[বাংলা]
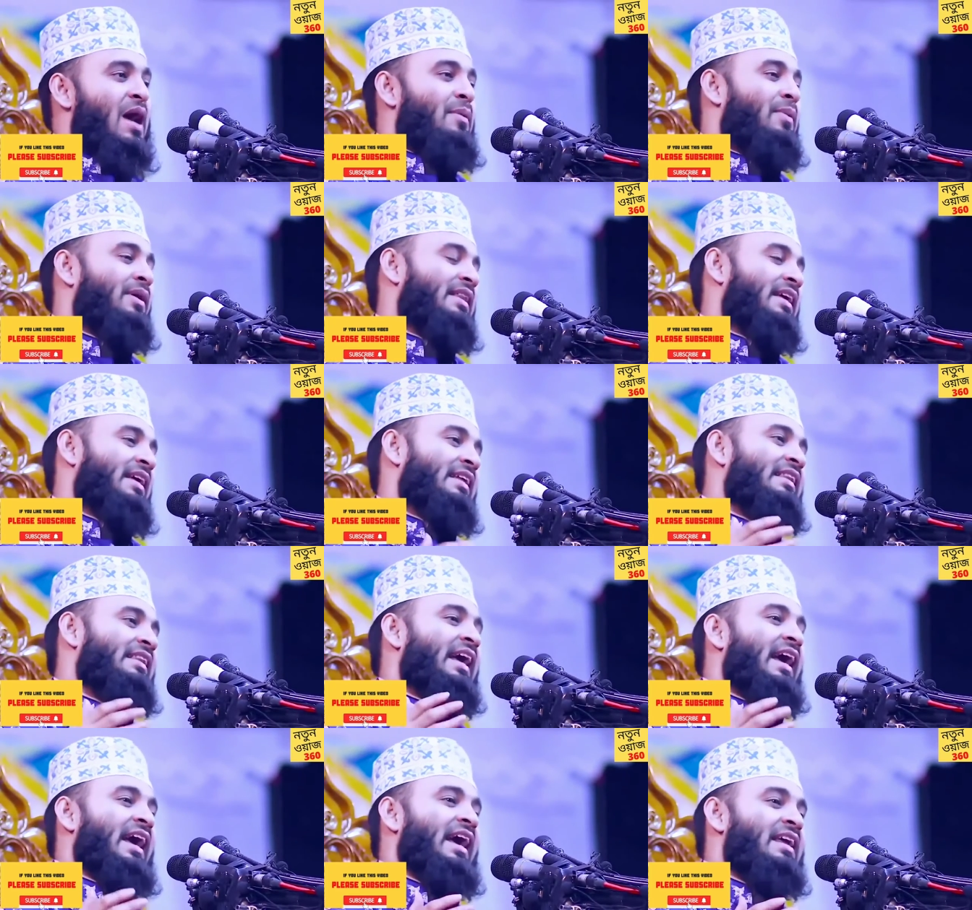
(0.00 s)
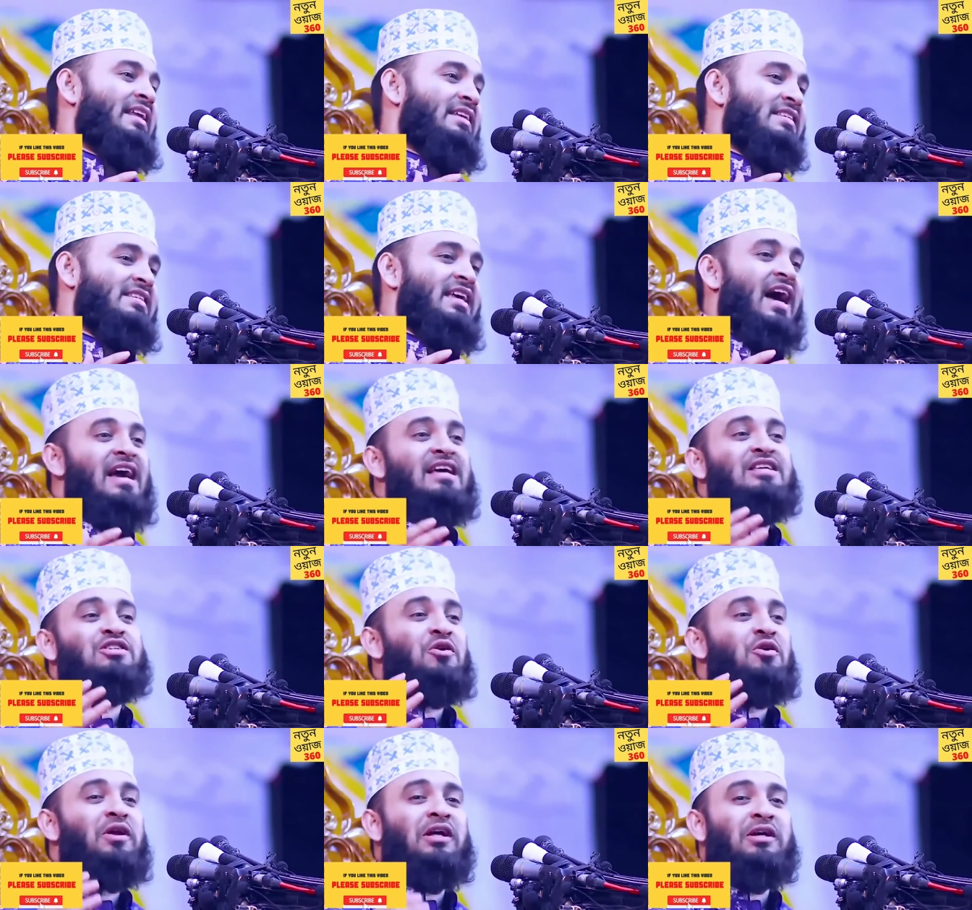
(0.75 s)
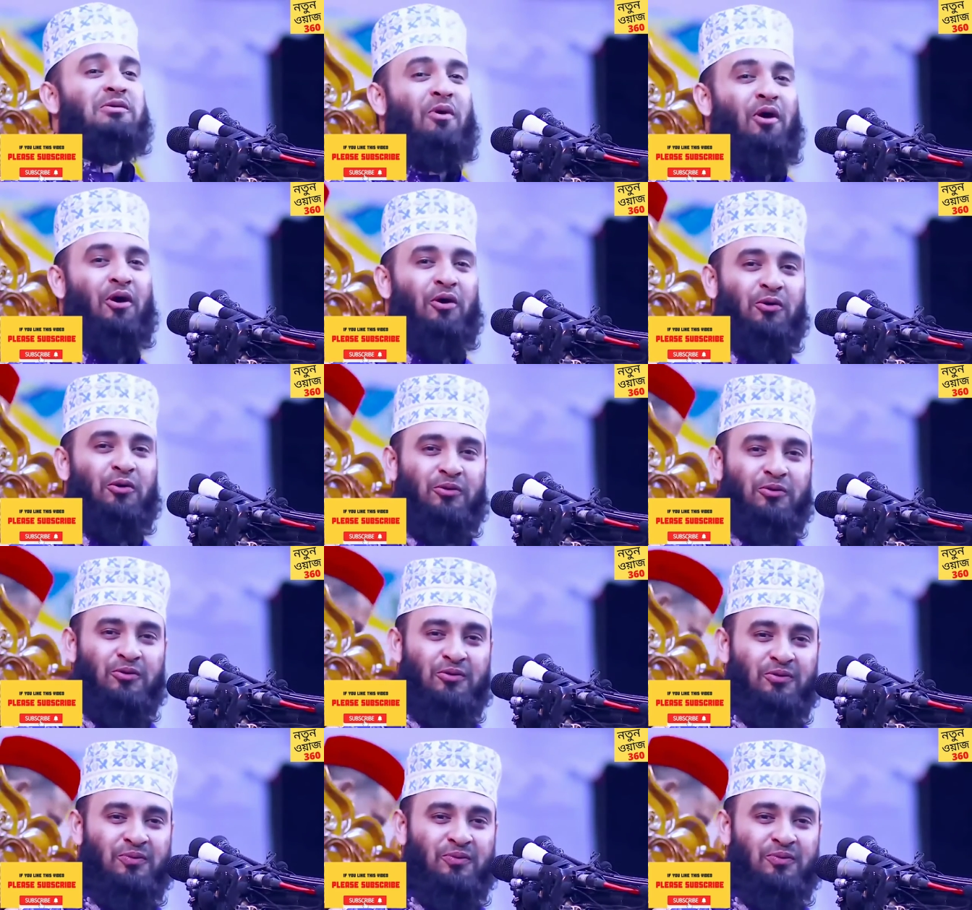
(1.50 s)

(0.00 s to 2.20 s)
আমাদের দেহের সাইজ অনেক বড়